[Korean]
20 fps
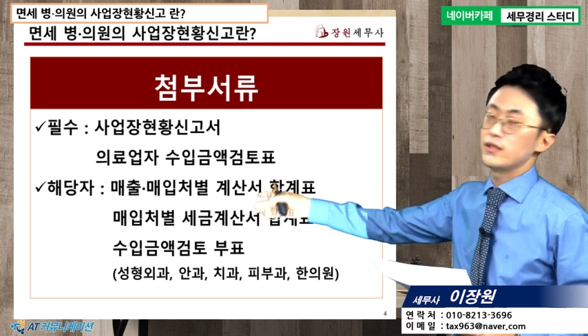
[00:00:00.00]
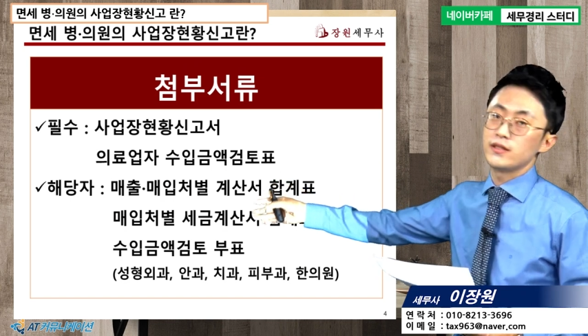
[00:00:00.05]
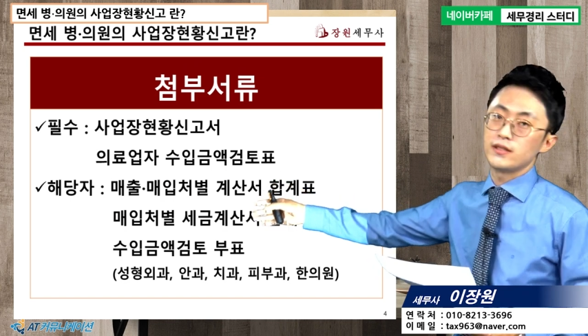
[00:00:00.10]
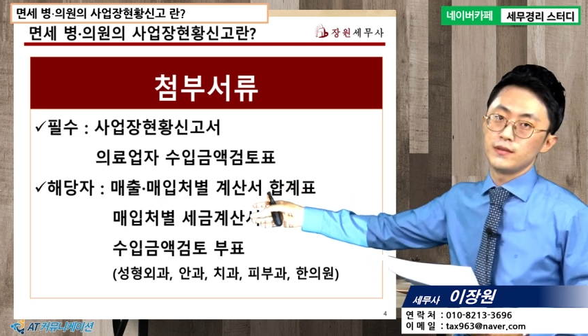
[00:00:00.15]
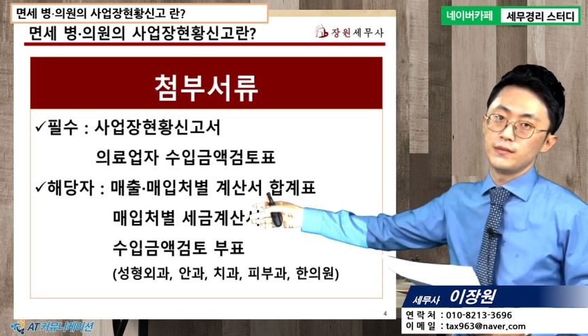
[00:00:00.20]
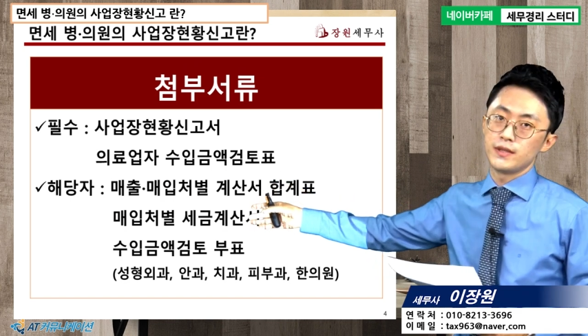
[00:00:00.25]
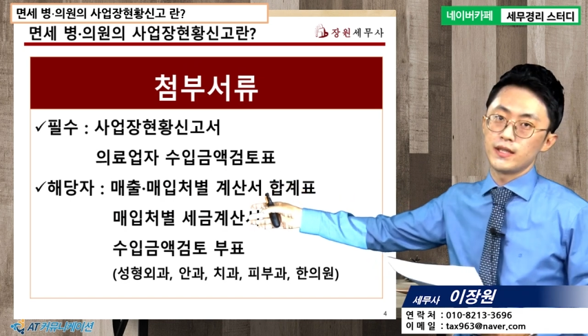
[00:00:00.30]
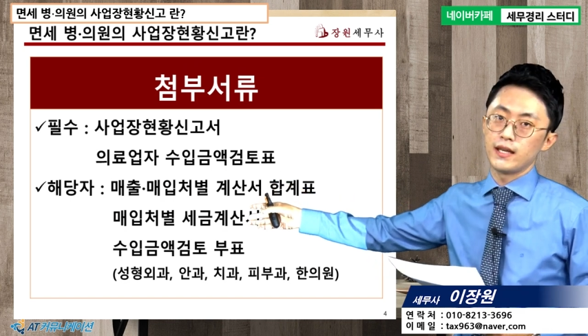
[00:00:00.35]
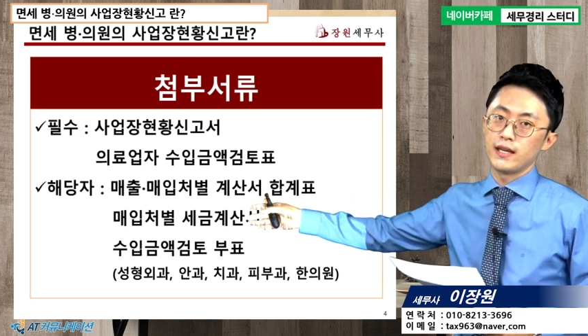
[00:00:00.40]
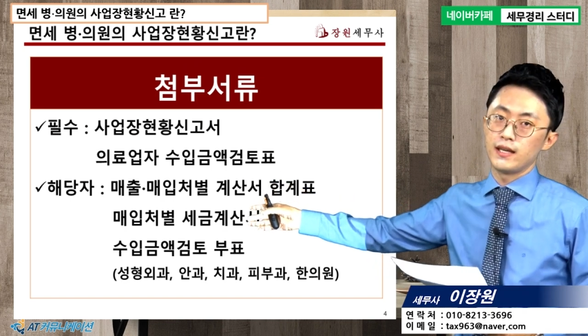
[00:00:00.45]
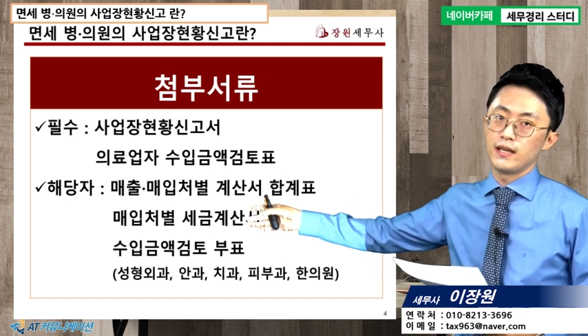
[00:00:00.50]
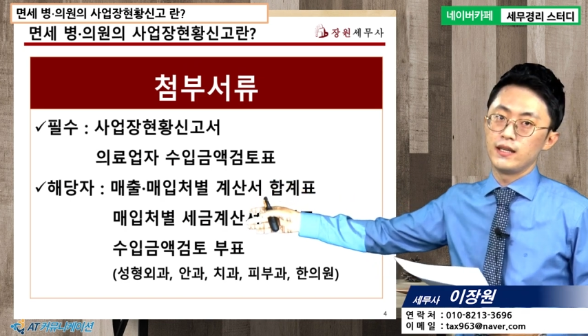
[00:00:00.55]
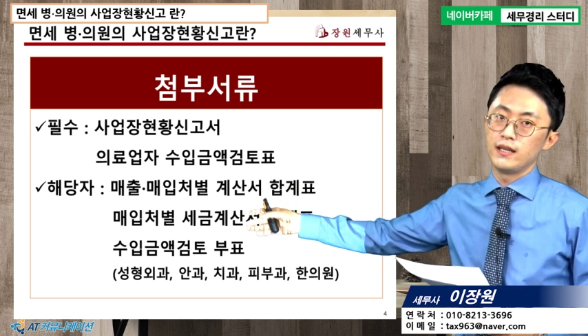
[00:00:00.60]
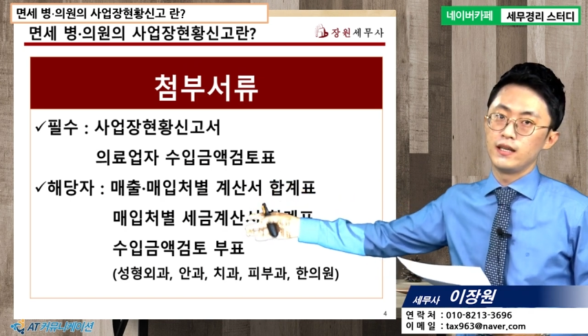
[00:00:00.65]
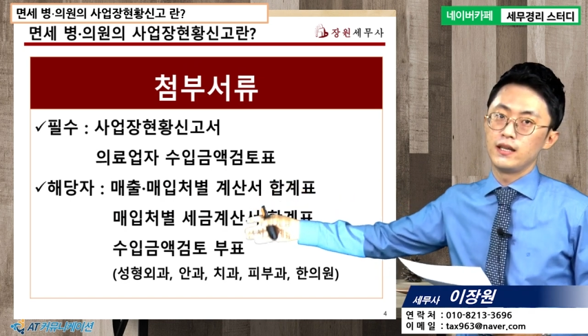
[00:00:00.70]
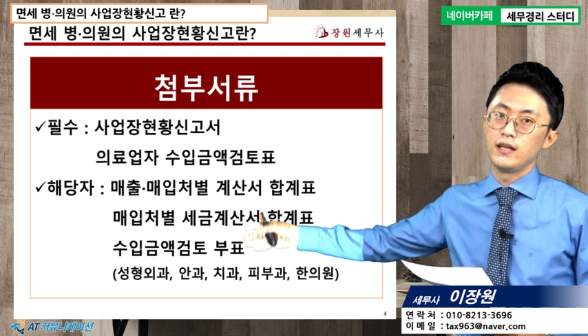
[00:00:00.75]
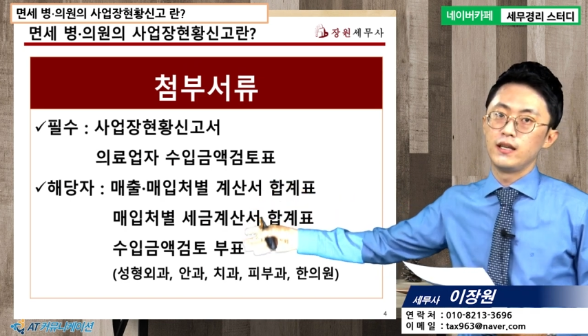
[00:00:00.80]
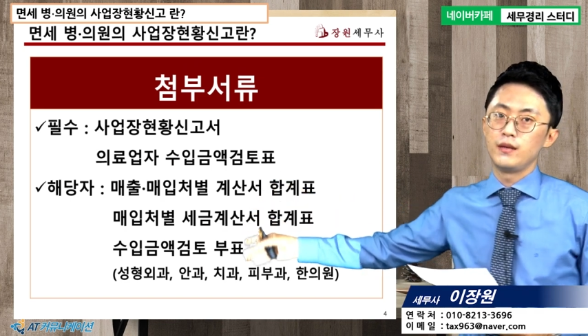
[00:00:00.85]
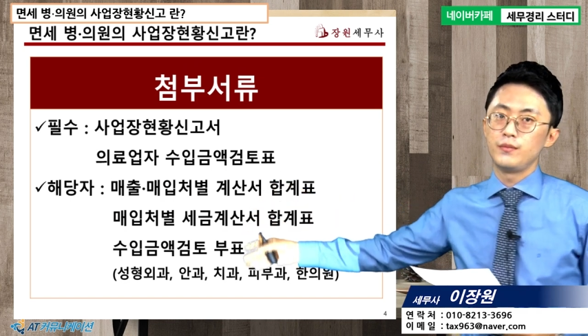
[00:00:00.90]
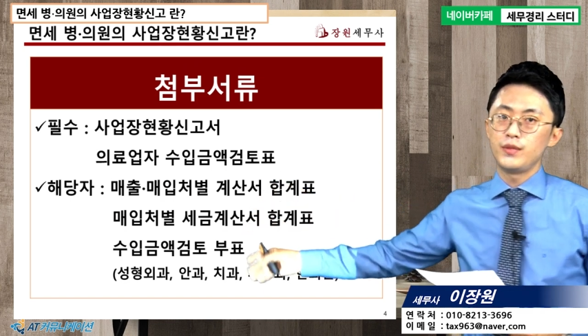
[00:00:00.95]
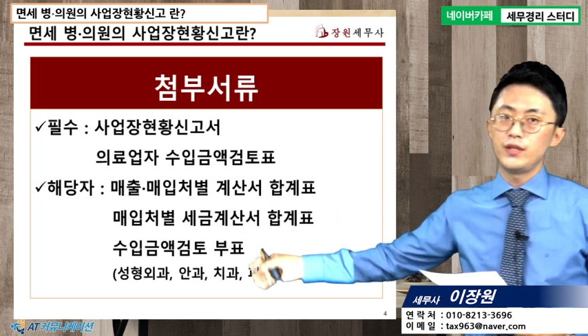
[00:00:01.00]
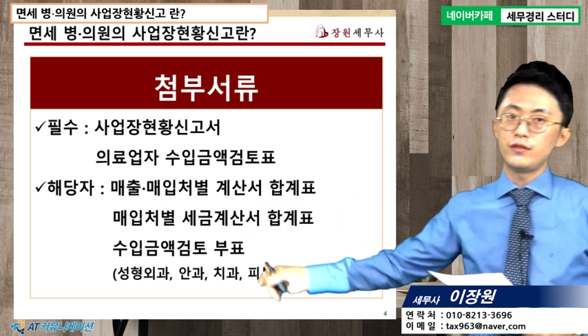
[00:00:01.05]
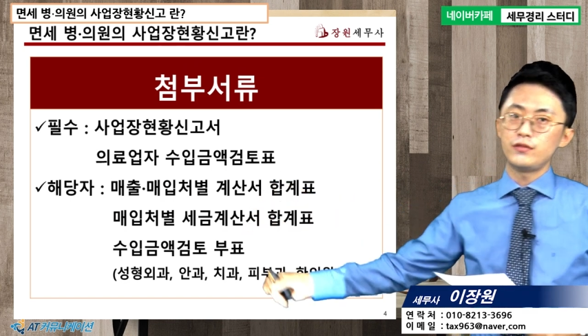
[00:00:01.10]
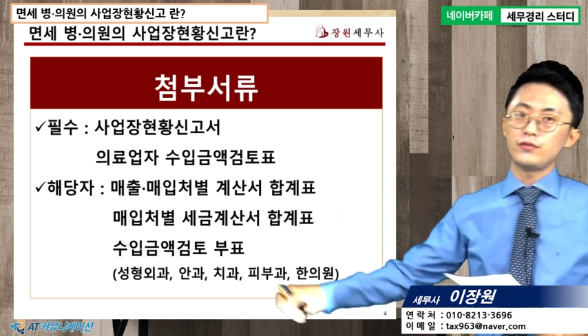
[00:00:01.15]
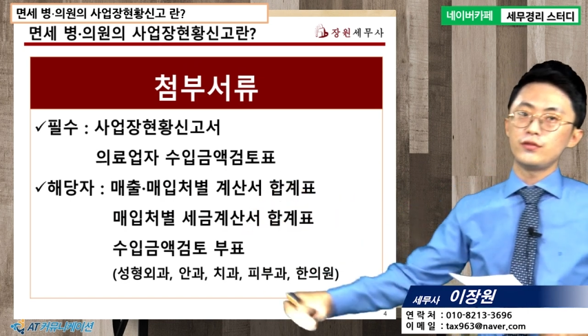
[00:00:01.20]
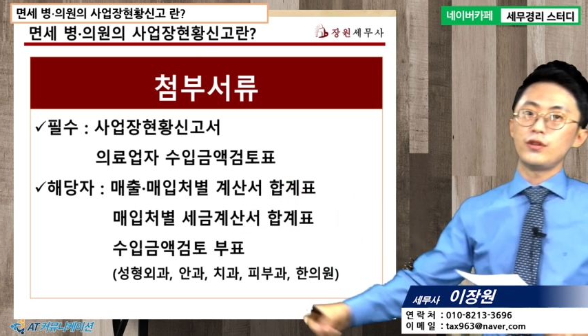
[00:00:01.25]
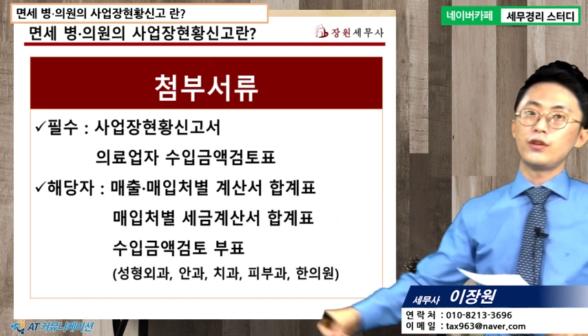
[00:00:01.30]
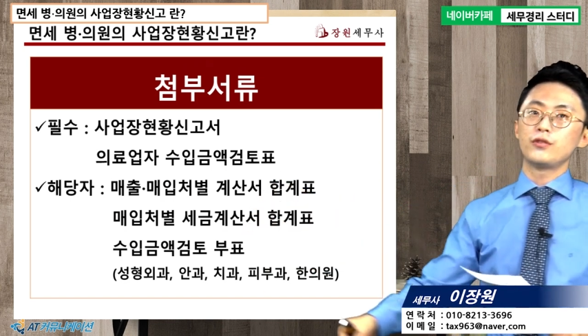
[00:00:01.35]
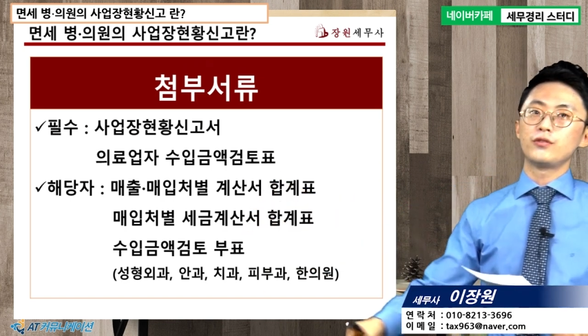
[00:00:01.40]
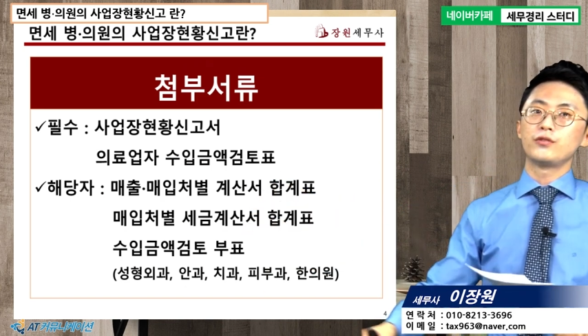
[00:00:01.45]
있습니다.
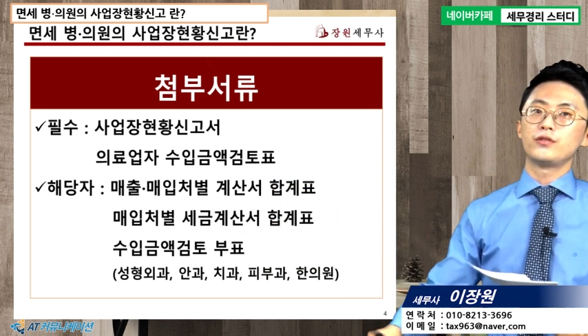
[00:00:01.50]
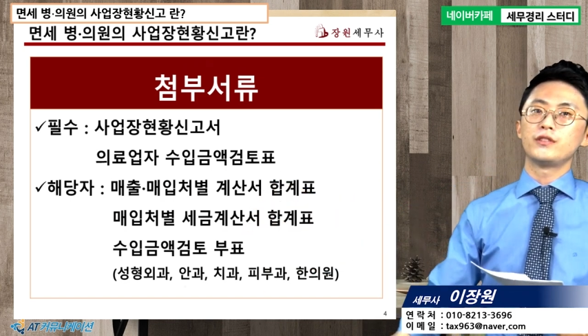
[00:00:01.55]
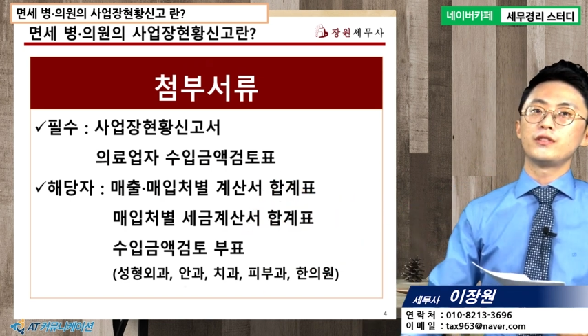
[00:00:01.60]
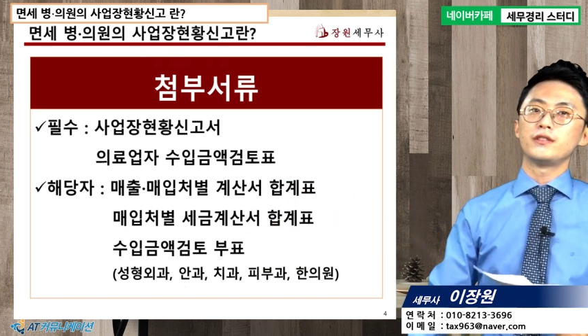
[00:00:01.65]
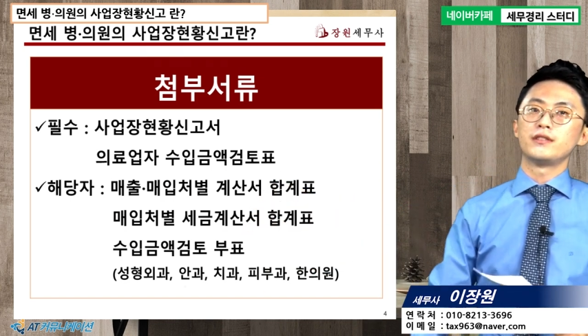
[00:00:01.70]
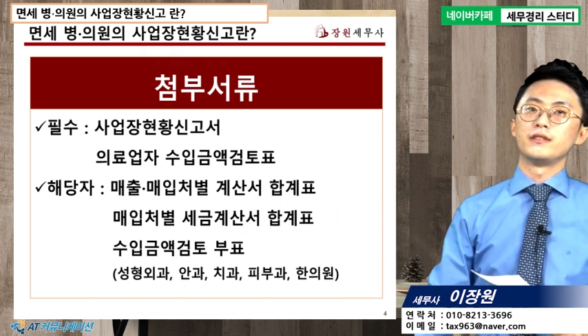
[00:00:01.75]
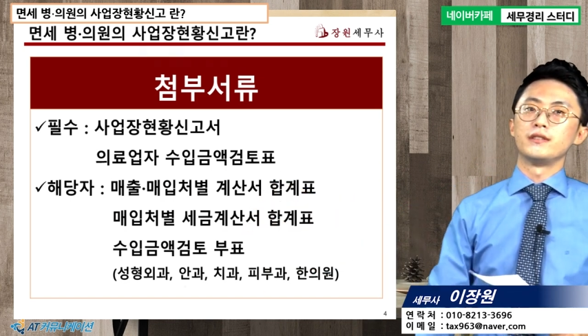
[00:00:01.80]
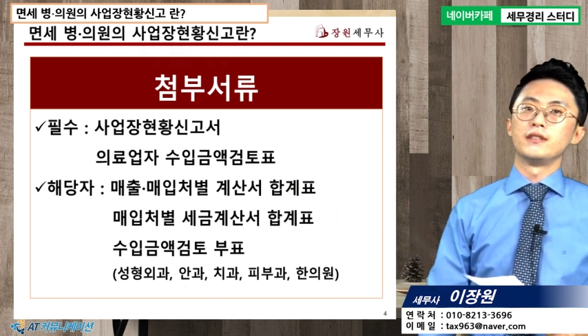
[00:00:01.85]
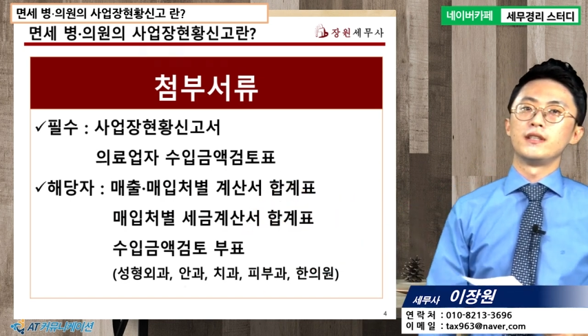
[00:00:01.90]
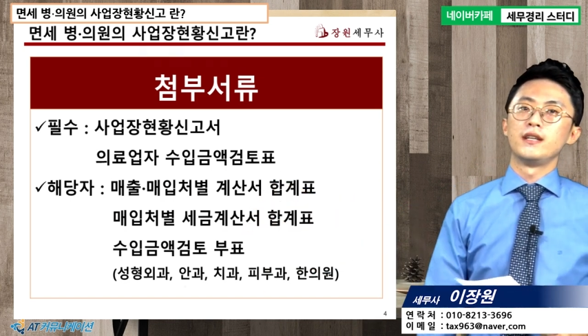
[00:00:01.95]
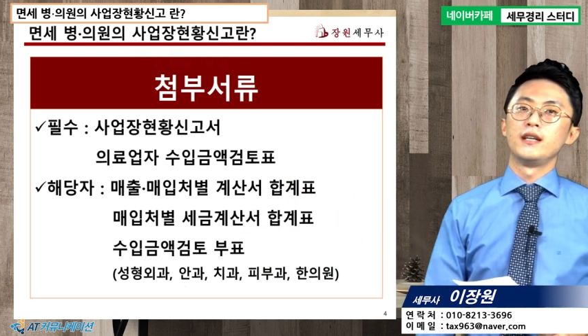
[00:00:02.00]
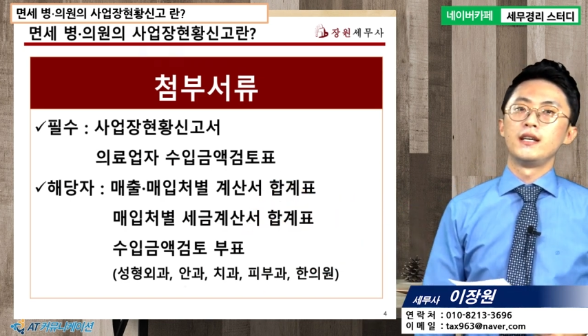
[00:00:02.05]
필수 서류는